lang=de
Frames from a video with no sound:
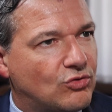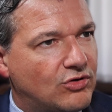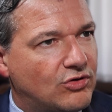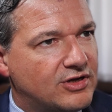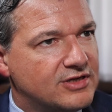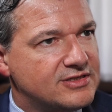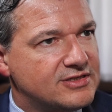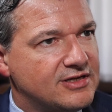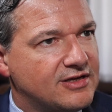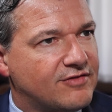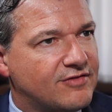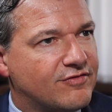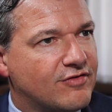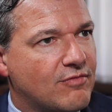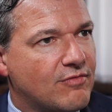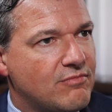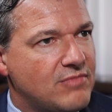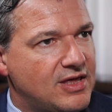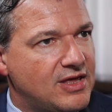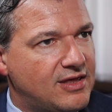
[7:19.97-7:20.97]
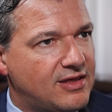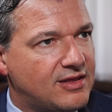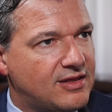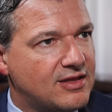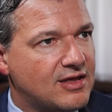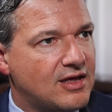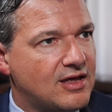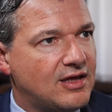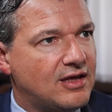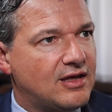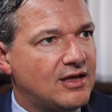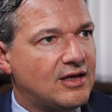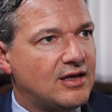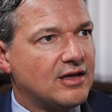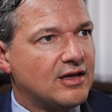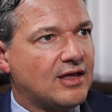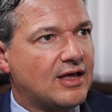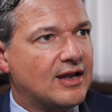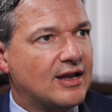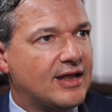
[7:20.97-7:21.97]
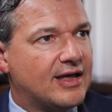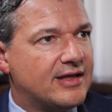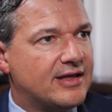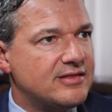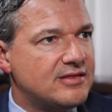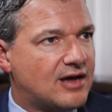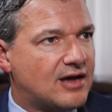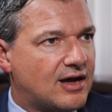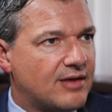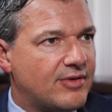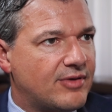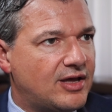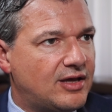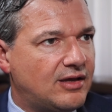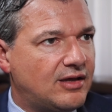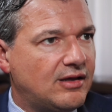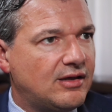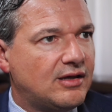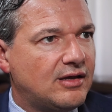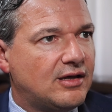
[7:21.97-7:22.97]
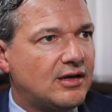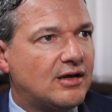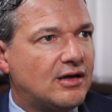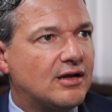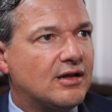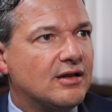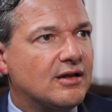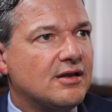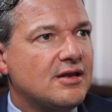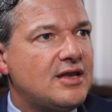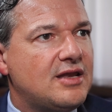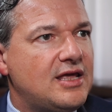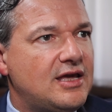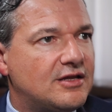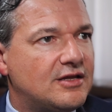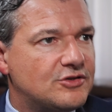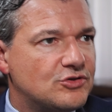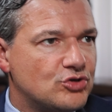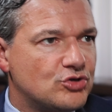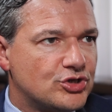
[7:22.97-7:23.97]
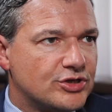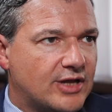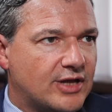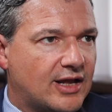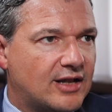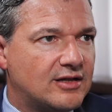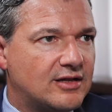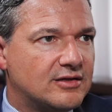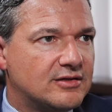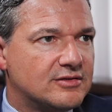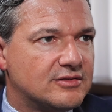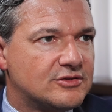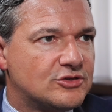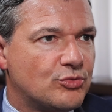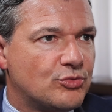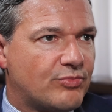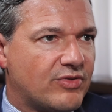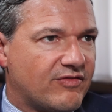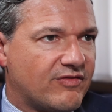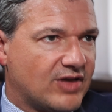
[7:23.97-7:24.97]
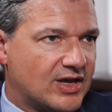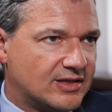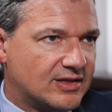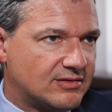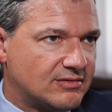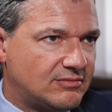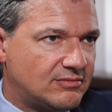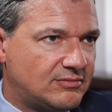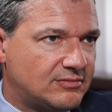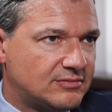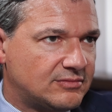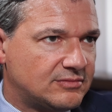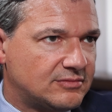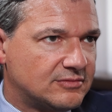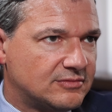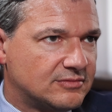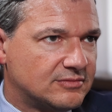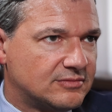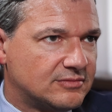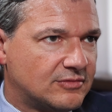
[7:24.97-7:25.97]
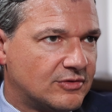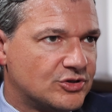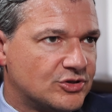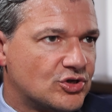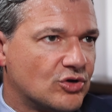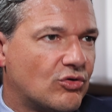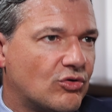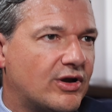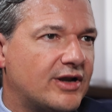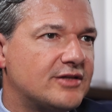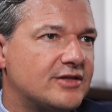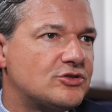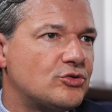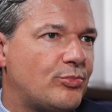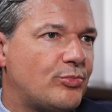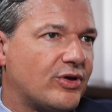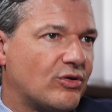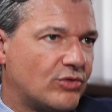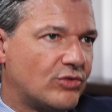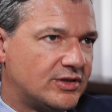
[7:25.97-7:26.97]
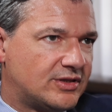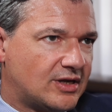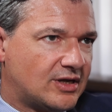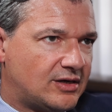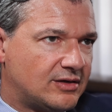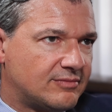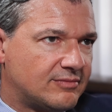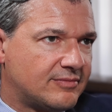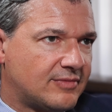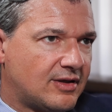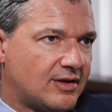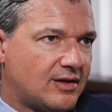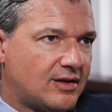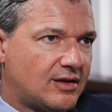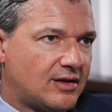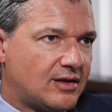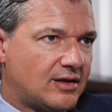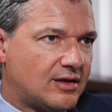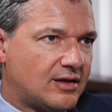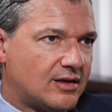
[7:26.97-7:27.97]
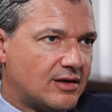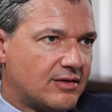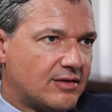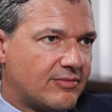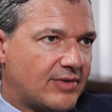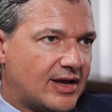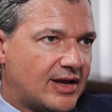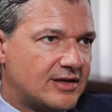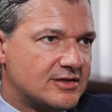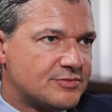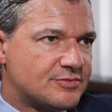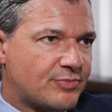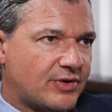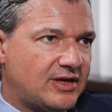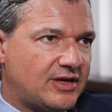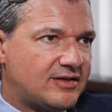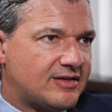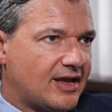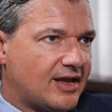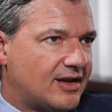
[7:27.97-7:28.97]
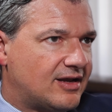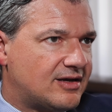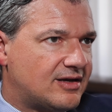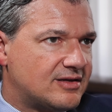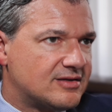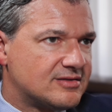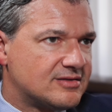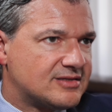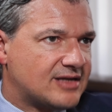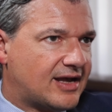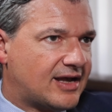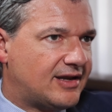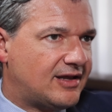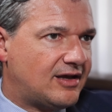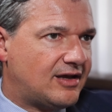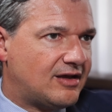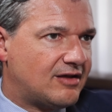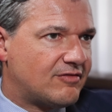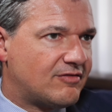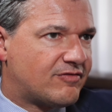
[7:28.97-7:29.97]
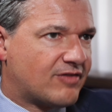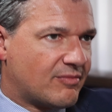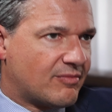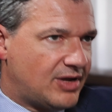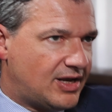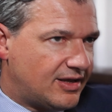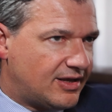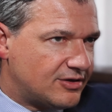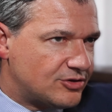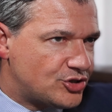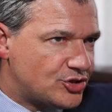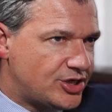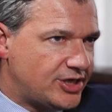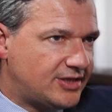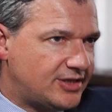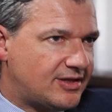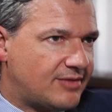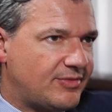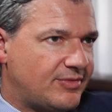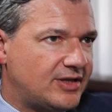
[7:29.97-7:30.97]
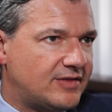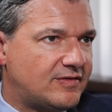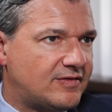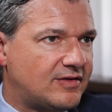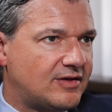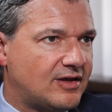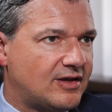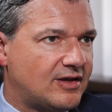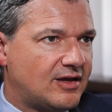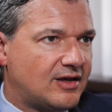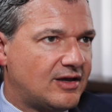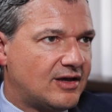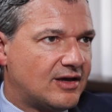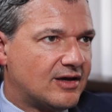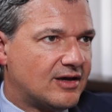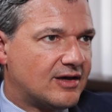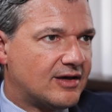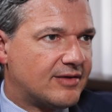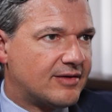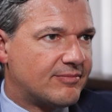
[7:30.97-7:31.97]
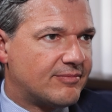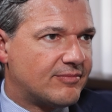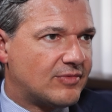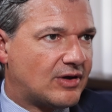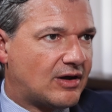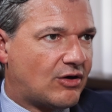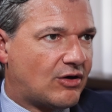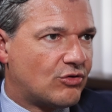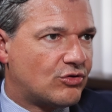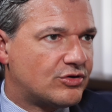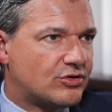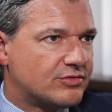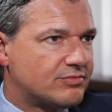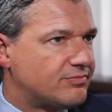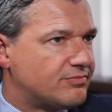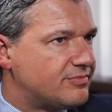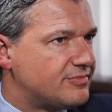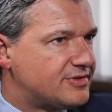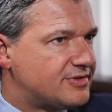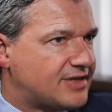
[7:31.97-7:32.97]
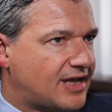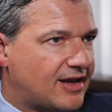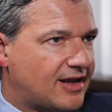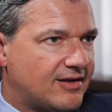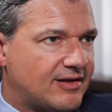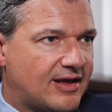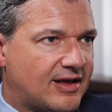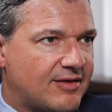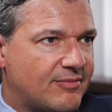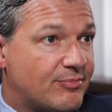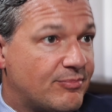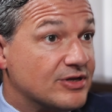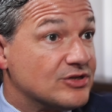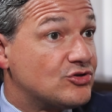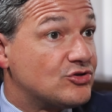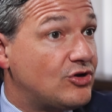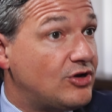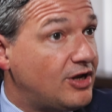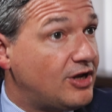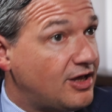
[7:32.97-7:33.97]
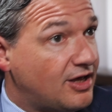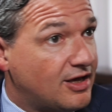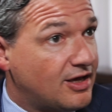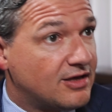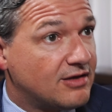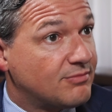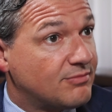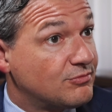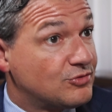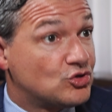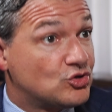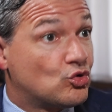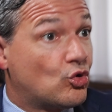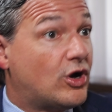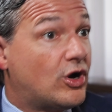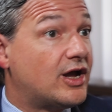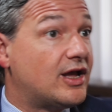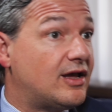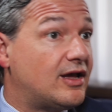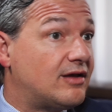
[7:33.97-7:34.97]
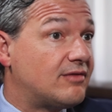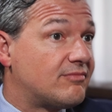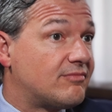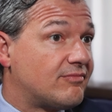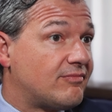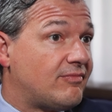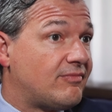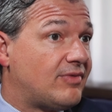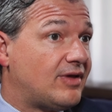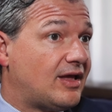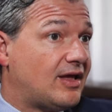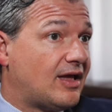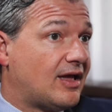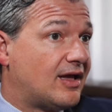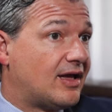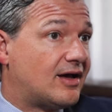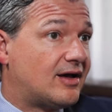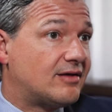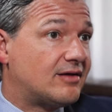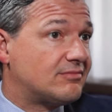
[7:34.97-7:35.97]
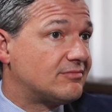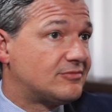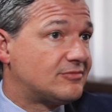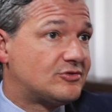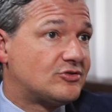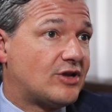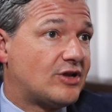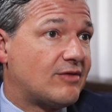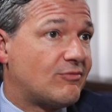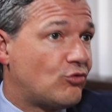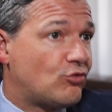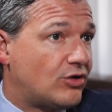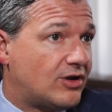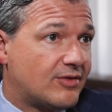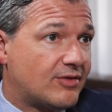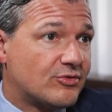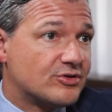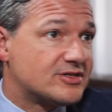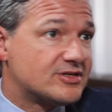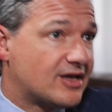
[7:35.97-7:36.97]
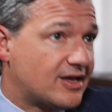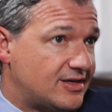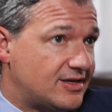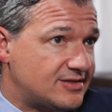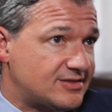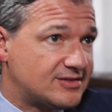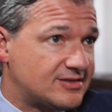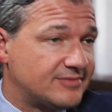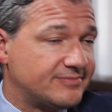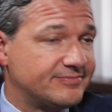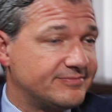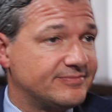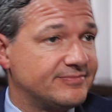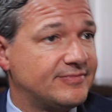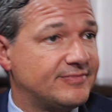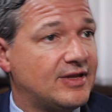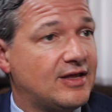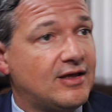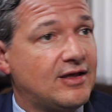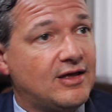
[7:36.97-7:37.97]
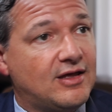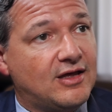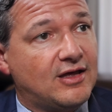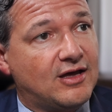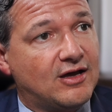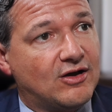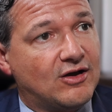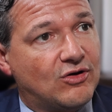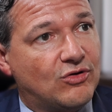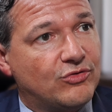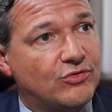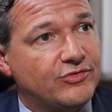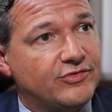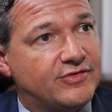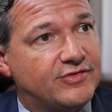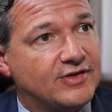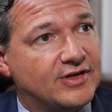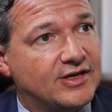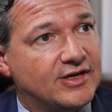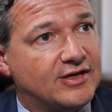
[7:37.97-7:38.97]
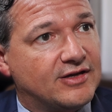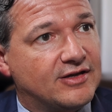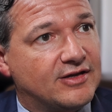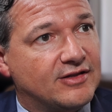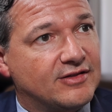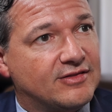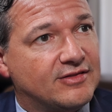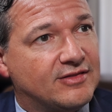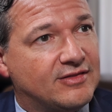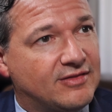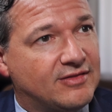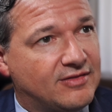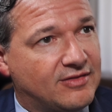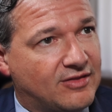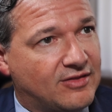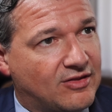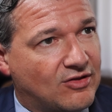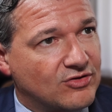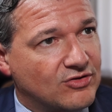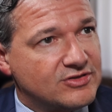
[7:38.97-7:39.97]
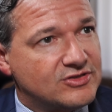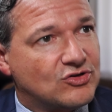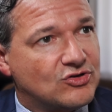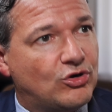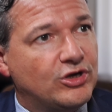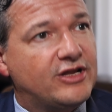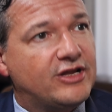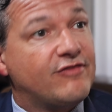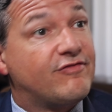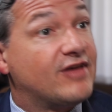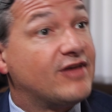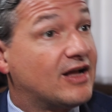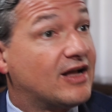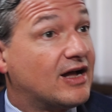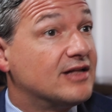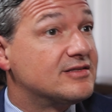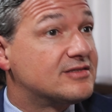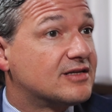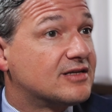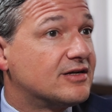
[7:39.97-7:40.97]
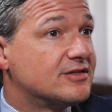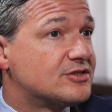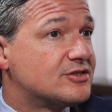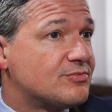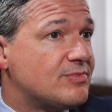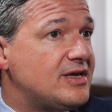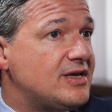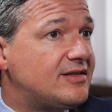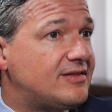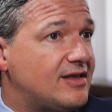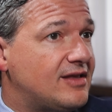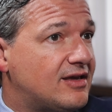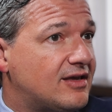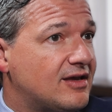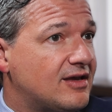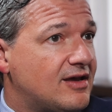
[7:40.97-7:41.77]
dass ich für mich gelernt habe, nicht zu schnell zu bewerten mhm. und schon gar nicht zu beurteilen. Okay. Weil es bringt jeder seine Familiengeschichte mit, ähm, auch seine persönliche Story, mhm. wie er zu dem wurde, was er ist. Und äh, das halte ich für ganz, ganz wichtig,